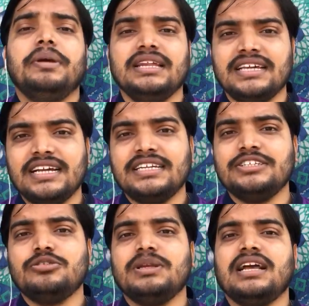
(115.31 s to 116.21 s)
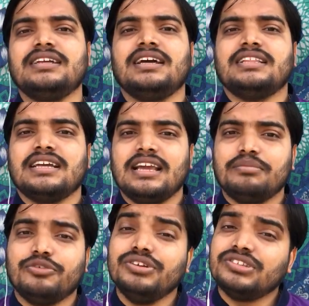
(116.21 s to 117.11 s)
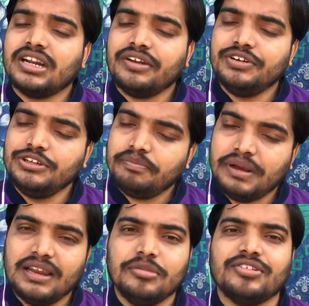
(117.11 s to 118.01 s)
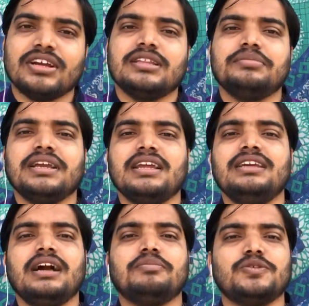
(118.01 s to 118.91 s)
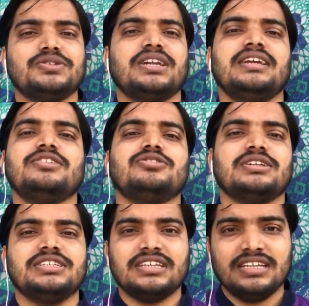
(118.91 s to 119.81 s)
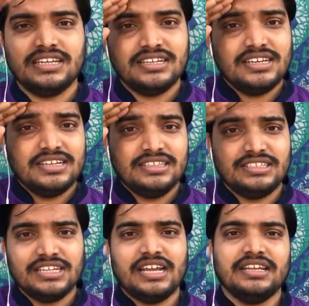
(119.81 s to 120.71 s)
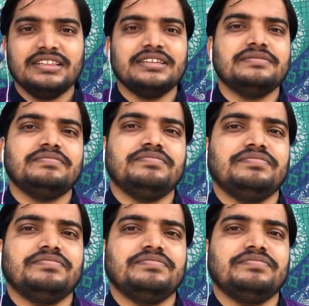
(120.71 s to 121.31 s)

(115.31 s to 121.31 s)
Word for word: बेल की घंटी जरूर बजा देना ताकि आपको इस तरह का वीडियो पहले मिल सके तब तक के लिए आप खुश रहिए सुरक्षित रहिए जय हिंद